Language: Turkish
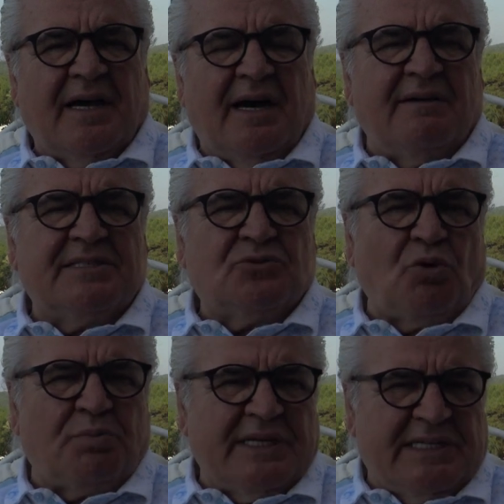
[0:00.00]
avcı
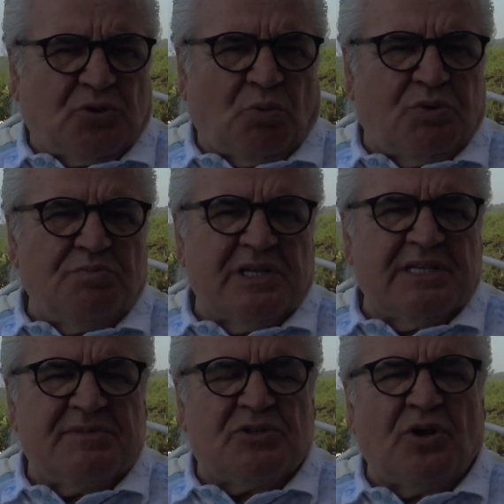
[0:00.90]
toplayıcı toplum
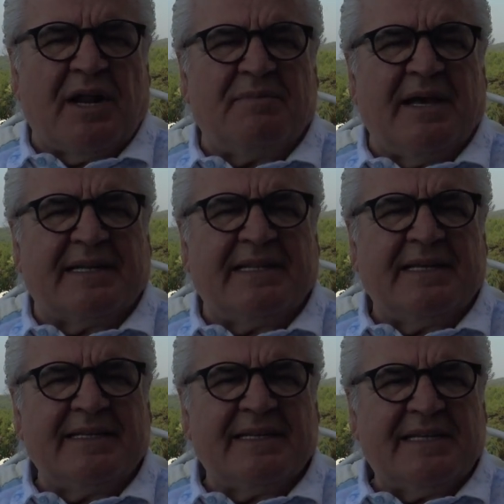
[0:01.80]
dediğimiz
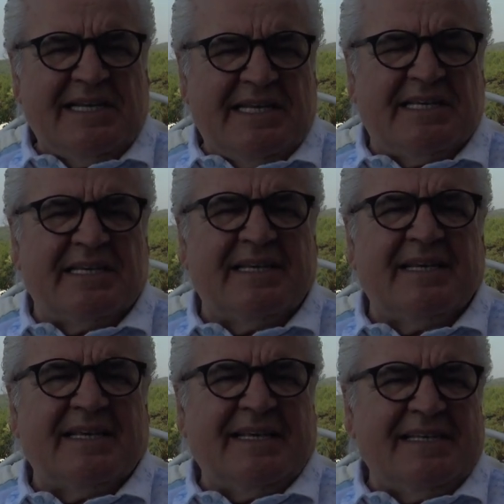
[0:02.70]
dönemlerde ilk
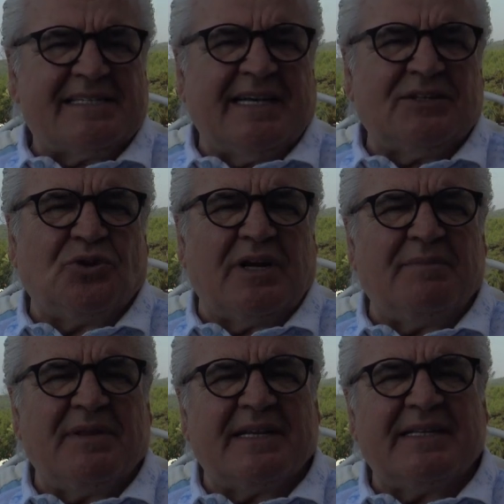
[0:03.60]
insan
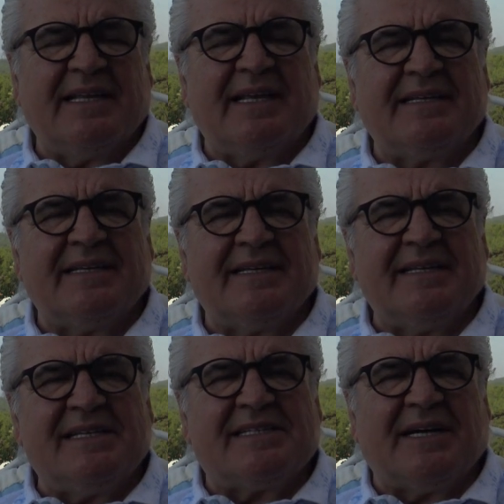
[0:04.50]
dönemlerinde,
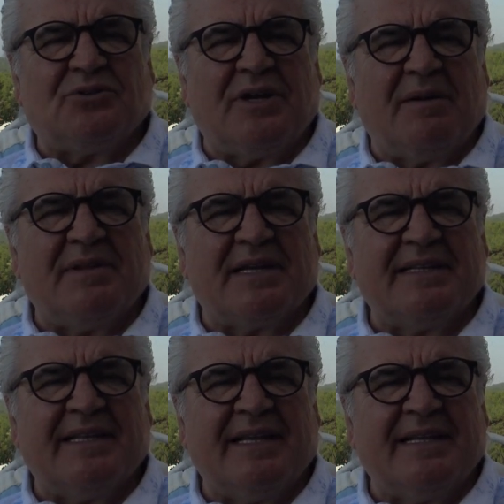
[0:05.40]
ilk çağ
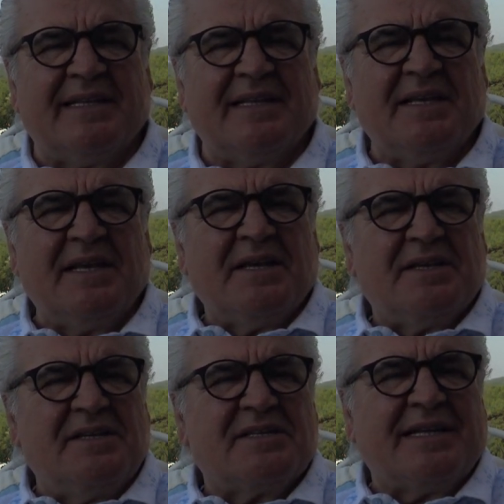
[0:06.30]
dönemlerinde
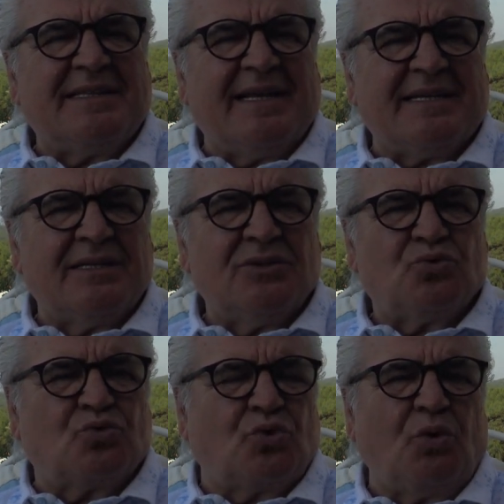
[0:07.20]
insanlar
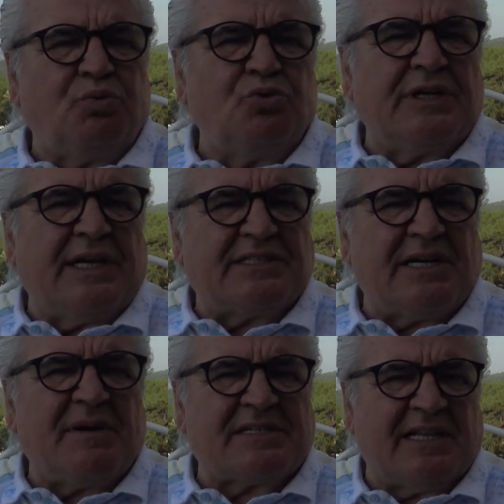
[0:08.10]
topluca
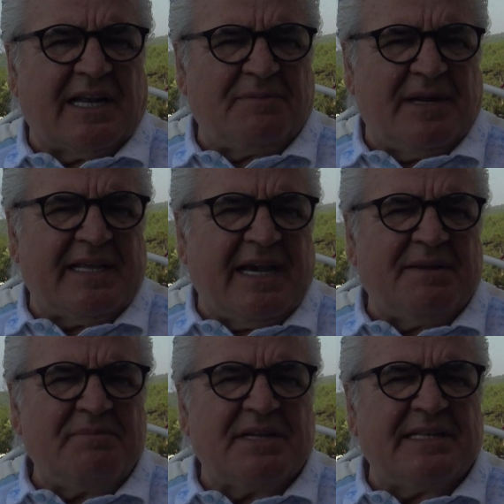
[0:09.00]
yaşamasalar bile
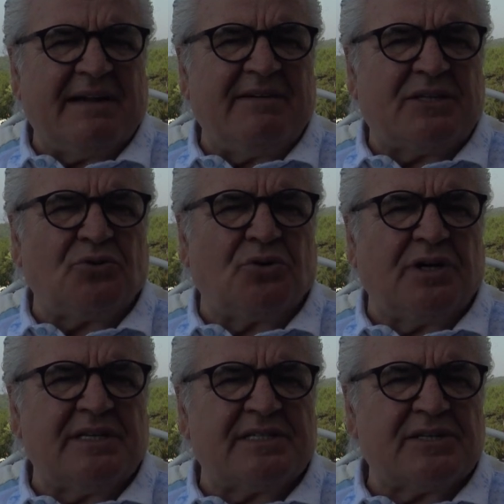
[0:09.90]
yani bir devlet
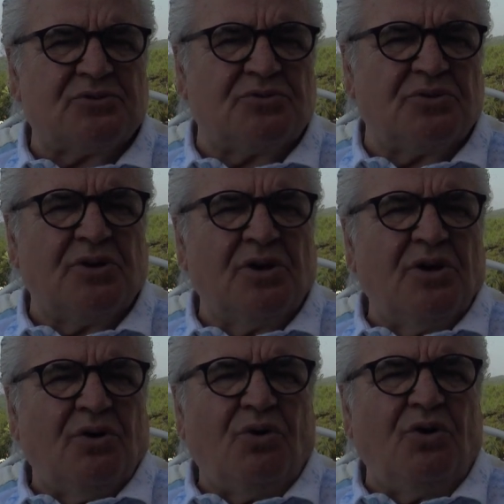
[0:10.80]
organizasyonu
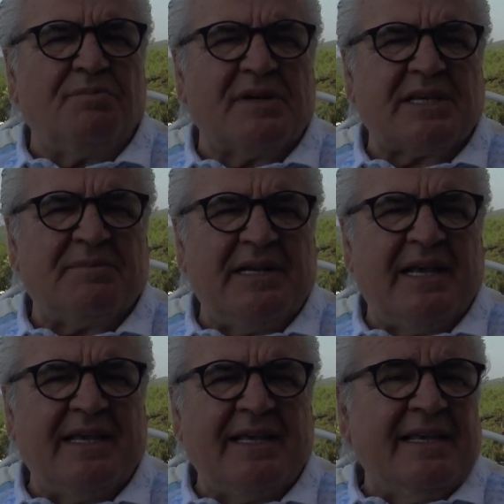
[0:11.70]
olmasa
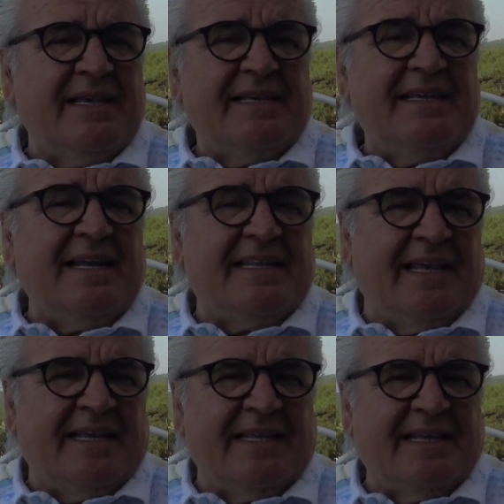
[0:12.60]
bile yine
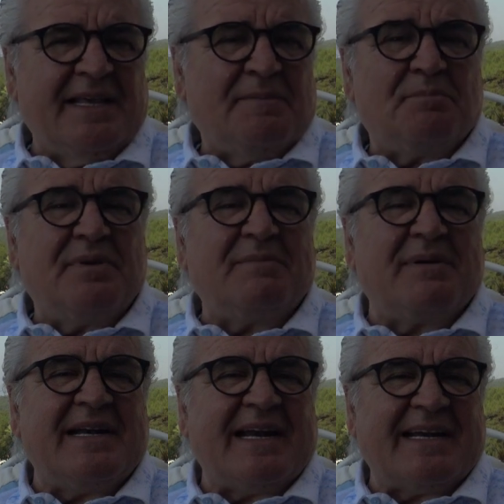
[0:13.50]
de
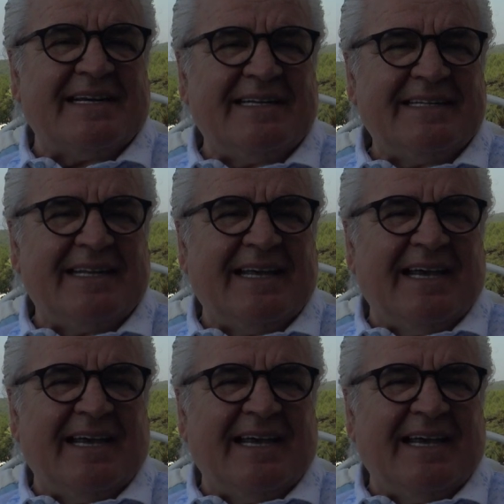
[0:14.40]
birbirlerinin